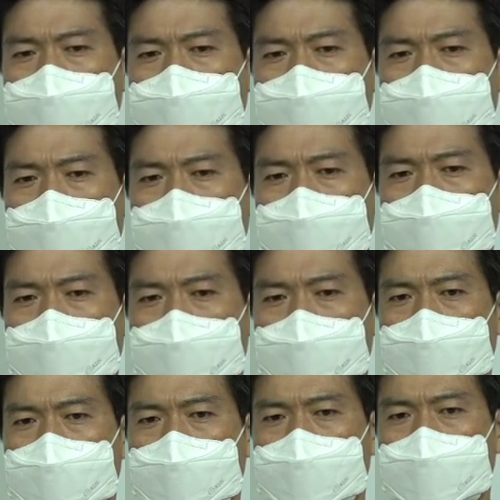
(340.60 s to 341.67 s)
때에
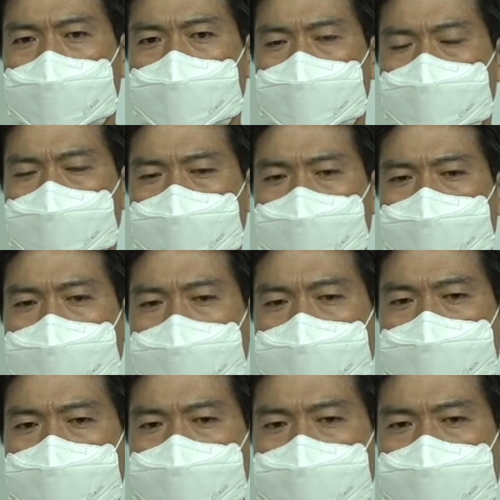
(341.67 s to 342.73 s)
따라 주는
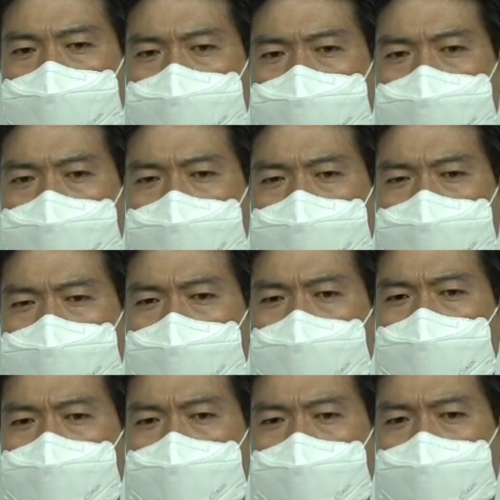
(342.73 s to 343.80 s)
말씀을
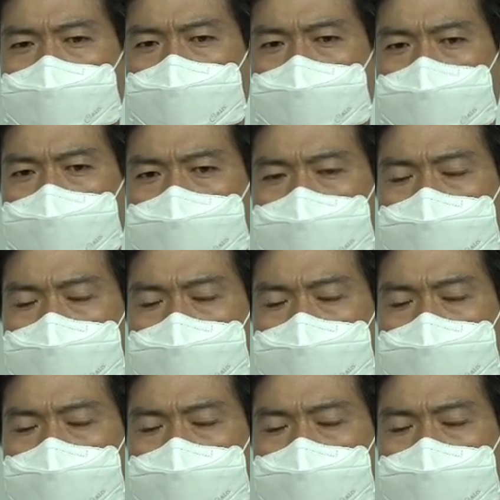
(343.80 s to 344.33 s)
믿고 따르면